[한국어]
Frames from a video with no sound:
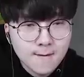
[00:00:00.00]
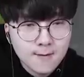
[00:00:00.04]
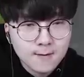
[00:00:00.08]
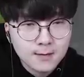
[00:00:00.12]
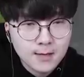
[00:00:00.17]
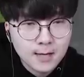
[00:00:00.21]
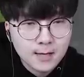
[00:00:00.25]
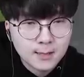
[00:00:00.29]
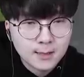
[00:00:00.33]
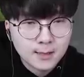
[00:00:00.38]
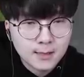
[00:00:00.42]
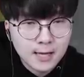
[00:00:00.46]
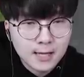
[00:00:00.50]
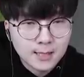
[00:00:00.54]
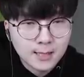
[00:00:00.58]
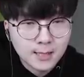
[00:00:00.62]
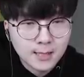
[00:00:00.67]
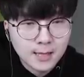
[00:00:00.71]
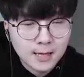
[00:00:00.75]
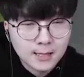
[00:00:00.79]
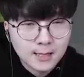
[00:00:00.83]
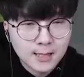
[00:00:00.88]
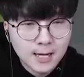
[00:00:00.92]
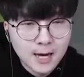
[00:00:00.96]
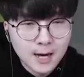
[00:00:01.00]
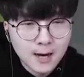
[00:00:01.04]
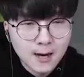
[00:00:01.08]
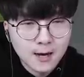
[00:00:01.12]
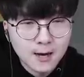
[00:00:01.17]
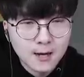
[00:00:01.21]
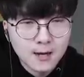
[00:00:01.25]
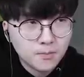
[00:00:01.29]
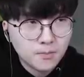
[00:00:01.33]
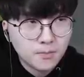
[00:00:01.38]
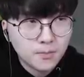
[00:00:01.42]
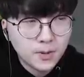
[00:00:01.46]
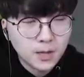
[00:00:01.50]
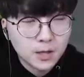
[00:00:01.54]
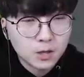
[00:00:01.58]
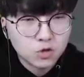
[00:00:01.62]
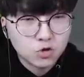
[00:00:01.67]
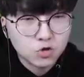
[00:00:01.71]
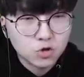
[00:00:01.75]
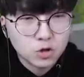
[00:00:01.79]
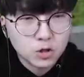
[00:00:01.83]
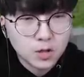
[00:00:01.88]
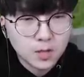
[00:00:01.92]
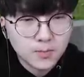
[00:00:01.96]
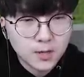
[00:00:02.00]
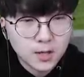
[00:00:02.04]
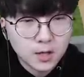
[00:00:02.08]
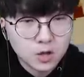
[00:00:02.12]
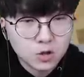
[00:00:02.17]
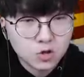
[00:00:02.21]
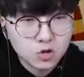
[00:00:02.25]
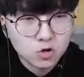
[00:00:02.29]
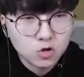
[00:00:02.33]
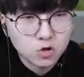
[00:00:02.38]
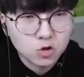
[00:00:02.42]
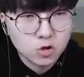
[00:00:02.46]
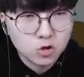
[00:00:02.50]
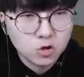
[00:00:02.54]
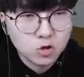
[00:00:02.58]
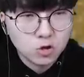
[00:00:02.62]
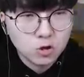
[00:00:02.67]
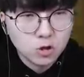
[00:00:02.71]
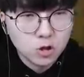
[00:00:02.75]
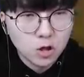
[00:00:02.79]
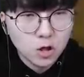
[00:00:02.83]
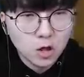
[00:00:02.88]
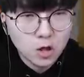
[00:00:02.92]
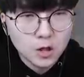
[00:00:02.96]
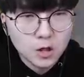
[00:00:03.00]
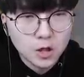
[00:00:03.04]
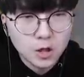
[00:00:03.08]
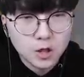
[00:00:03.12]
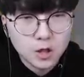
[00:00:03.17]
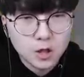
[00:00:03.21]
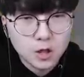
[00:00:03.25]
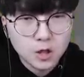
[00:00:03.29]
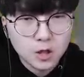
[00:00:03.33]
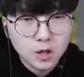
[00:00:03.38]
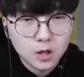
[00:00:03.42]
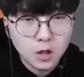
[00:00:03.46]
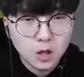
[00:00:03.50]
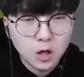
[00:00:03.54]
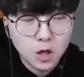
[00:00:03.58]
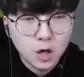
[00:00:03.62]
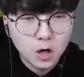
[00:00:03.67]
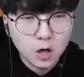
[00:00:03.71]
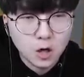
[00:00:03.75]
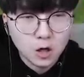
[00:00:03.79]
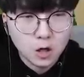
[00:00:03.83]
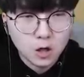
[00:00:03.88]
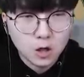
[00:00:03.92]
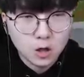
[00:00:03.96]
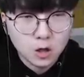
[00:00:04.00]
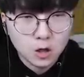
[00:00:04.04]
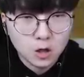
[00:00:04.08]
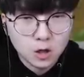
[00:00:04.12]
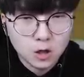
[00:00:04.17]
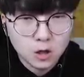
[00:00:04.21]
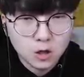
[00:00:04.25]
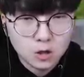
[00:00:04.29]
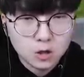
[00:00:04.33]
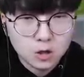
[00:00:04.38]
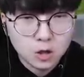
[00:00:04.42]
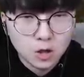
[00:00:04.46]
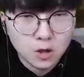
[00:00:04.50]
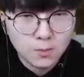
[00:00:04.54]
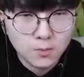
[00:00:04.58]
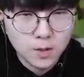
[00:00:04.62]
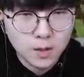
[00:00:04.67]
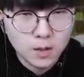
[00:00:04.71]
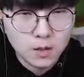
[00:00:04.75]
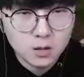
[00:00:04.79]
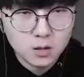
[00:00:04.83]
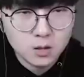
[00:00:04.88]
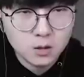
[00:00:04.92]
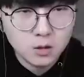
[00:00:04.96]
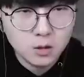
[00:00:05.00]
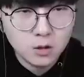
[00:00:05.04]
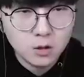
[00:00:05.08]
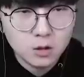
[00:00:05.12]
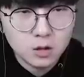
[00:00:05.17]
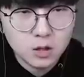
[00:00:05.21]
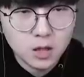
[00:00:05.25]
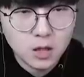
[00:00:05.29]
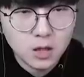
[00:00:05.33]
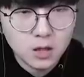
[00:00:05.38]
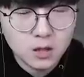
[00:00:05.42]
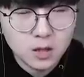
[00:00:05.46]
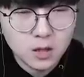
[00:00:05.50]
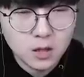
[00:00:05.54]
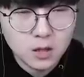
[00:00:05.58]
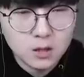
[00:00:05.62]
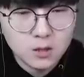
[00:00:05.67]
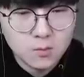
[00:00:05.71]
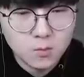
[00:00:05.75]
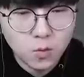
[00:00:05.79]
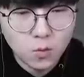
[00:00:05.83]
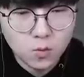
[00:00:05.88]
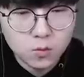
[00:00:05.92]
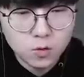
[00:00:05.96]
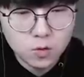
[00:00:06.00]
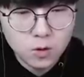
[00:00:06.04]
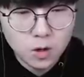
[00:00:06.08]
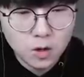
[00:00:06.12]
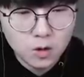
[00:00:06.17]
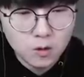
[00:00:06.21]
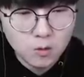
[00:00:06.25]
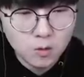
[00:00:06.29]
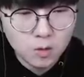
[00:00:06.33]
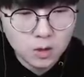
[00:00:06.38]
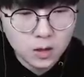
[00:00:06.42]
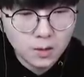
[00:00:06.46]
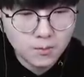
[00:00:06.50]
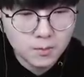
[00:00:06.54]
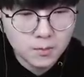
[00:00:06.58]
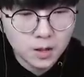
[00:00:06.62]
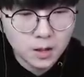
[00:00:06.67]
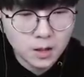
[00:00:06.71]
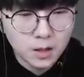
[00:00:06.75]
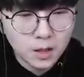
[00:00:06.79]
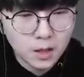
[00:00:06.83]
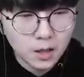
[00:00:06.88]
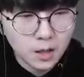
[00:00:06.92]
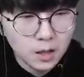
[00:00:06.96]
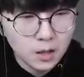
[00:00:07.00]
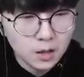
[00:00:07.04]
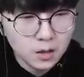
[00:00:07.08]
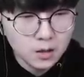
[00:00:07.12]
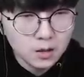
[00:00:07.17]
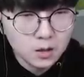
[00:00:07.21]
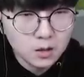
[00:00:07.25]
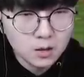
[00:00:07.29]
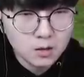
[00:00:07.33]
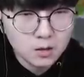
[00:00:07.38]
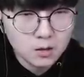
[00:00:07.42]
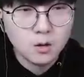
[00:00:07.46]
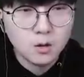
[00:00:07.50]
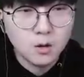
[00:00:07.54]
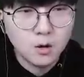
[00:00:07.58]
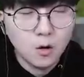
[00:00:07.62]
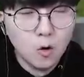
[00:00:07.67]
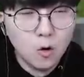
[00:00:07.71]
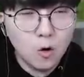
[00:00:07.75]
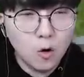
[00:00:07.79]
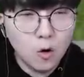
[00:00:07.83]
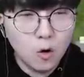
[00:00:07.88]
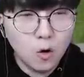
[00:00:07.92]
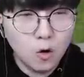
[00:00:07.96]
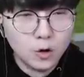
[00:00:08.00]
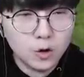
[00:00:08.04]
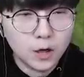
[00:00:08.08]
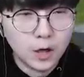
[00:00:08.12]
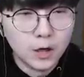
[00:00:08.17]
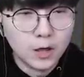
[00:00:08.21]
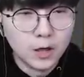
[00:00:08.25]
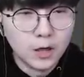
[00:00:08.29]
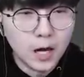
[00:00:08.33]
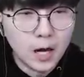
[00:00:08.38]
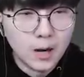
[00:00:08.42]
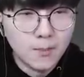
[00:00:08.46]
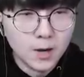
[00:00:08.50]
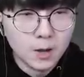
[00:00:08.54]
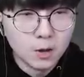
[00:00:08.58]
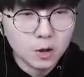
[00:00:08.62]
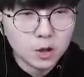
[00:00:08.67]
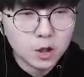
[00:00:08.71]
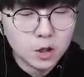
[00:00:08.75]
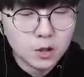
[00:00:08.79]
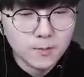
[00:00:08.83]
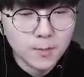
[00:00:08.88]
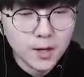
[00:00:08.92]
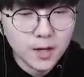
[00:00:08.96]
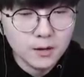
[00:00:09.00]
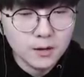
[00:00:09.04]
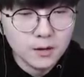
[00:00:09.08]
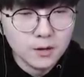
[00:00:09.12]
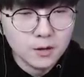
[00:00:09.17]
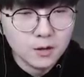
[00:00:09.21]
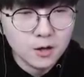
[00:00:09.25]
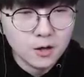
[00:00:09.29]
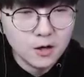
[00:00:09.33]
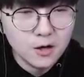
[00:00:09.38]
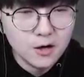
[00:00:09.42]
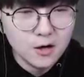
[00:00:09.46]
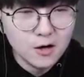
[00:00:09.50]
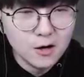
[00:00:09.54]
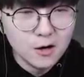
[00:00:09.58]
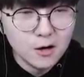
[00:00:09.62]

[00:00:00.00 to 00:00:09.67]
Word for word: 됐어, 됐어, 됐어. 밧줄 잡아가지고. 아야야야야. 아 어. 잠깐만. 이거 얘 얘들 못 데리고 답니까? 오야 라마 이거 침 뱉는 거